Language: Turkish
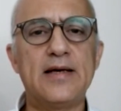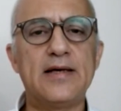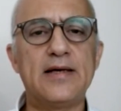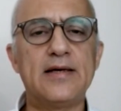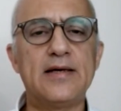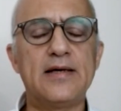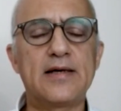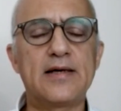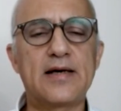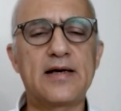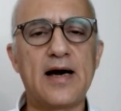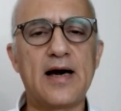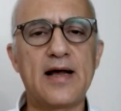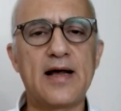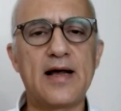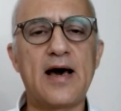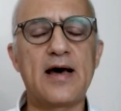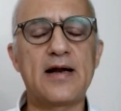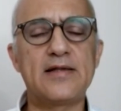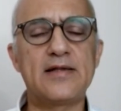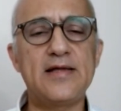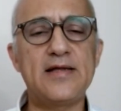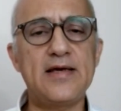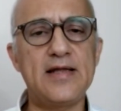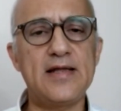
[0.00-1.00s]
e,
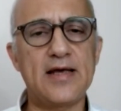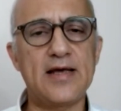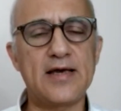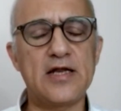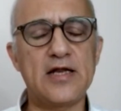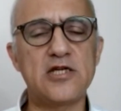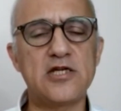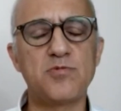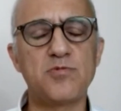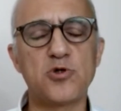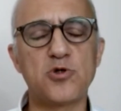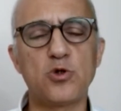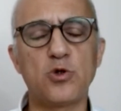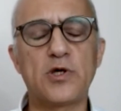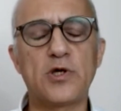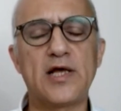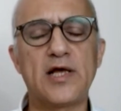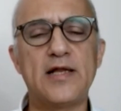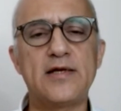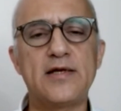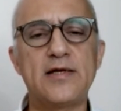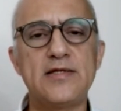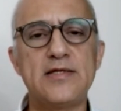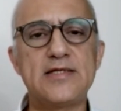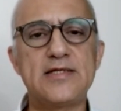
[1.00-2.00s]
kararı da yine gelişmiş
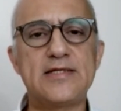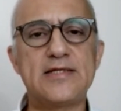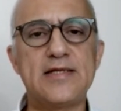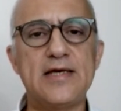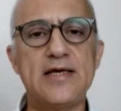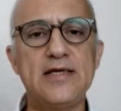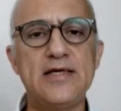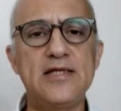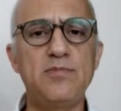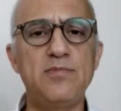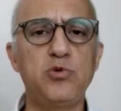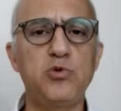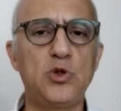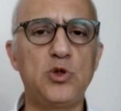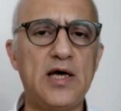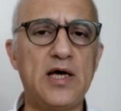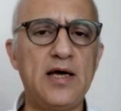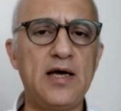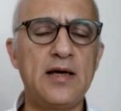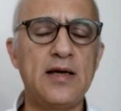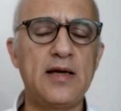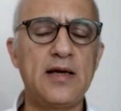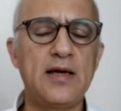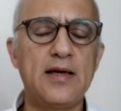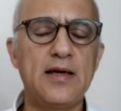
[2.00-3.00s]
ülkelerin isteğiydi. Bu
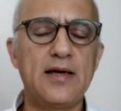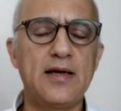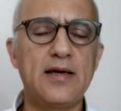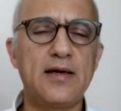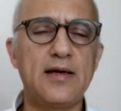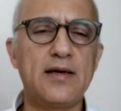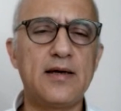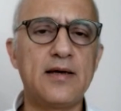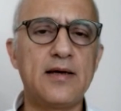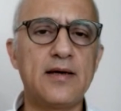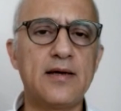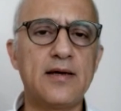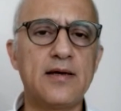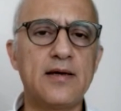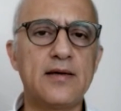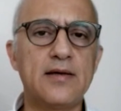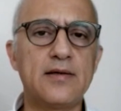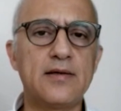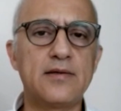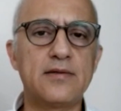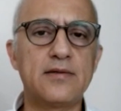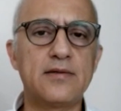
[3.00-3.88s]
da e,